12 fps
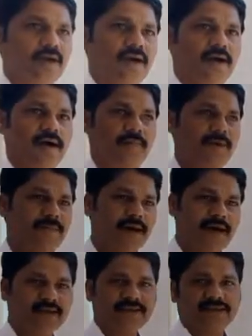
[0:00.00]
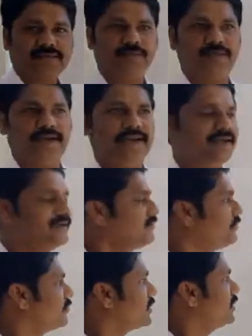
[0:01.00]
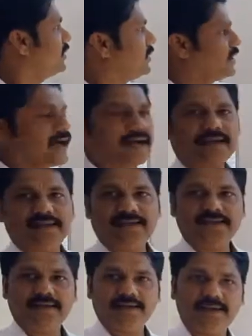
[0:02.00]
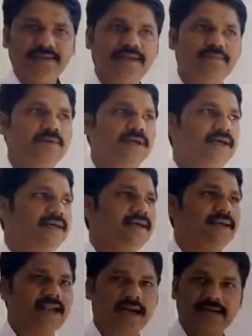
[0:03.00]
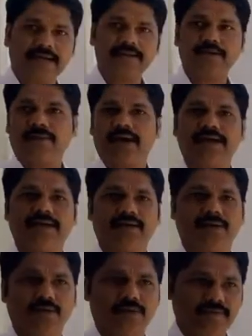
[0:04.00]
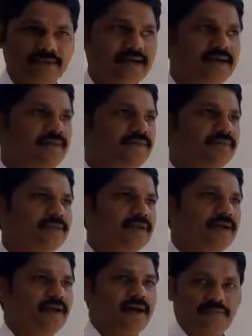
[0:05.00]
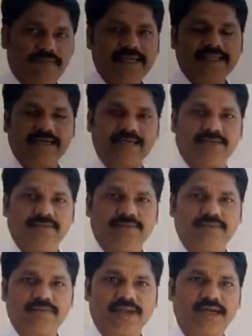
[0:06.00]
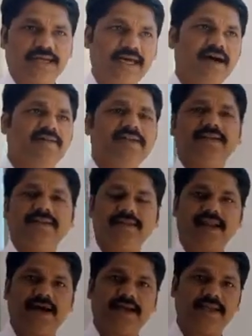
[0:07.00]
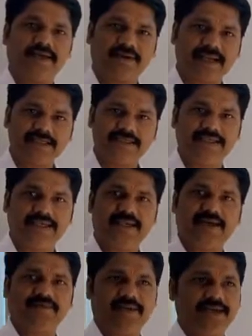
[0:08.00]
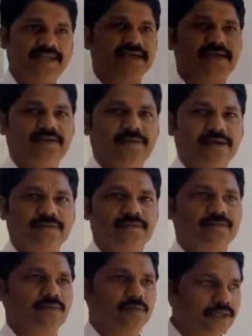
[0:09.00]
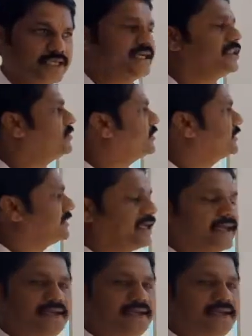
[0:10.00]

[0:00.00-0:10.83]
அப்போ பாருங்க பிள்ளைகள் நாங்கள் இந்த முறை நாங்கள் எதிர்பார்க்கிற ஒரு வினா வேதங்கள் அதாவது இந்து நாகரிக வளர்ச்சியிலே வேதங்கள் பெறும் முக்கியத்துவத்தினை